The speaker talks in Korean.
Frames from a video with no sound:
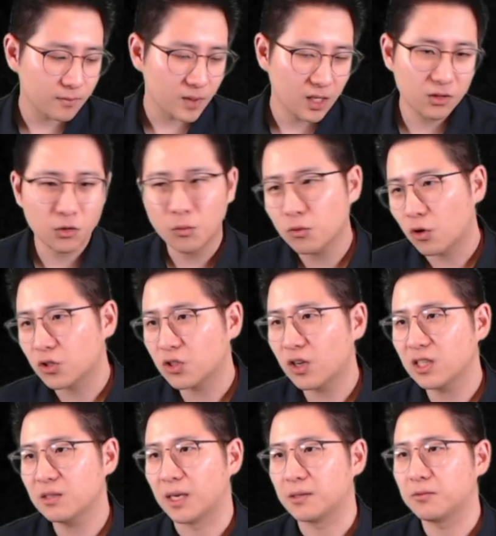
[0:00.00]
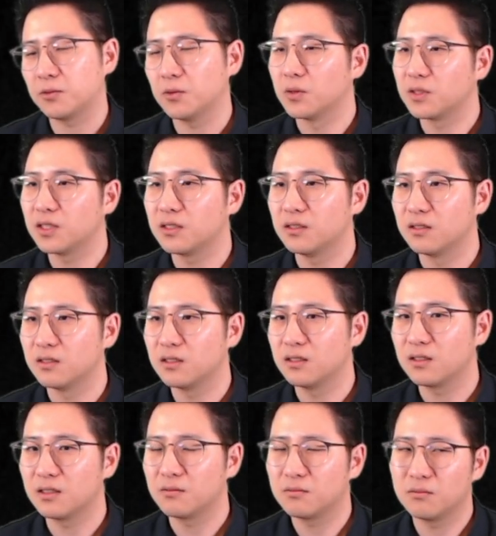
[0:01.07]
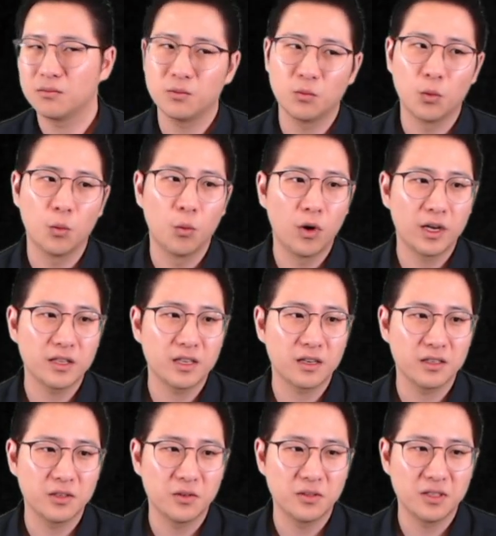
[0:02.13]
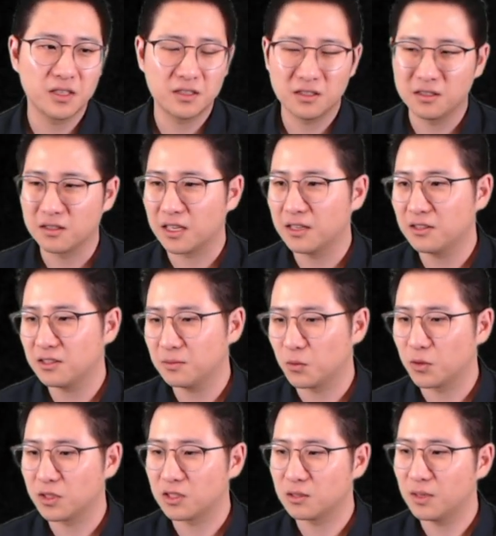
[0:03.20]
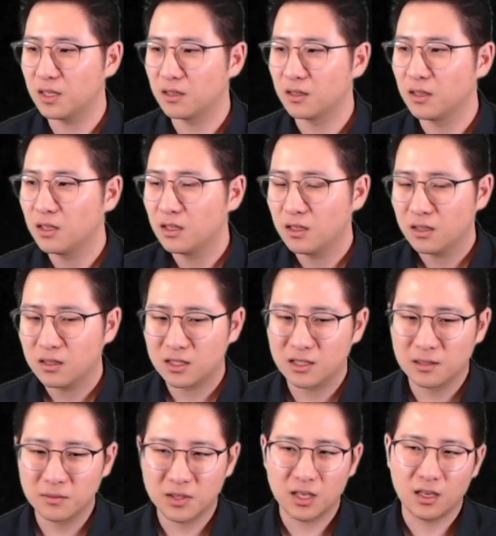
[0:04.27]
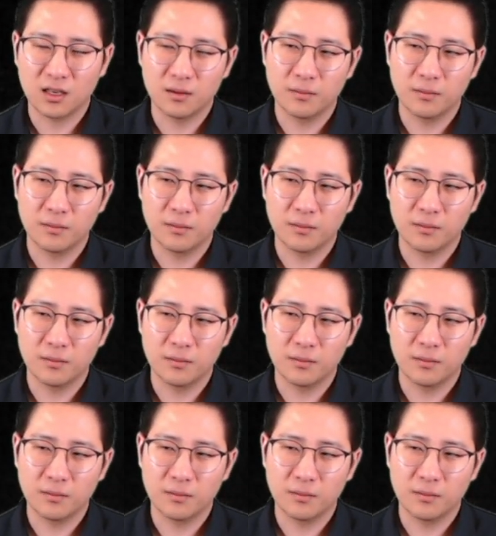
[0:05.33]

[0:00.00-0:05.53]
너무 걱정하지 마십시오. 어쨌든 이렇게 그러니까 좀뭐 뭐 하다가 이런 얘기를 이렇게 했는지 모르겠지만 지금 이렇게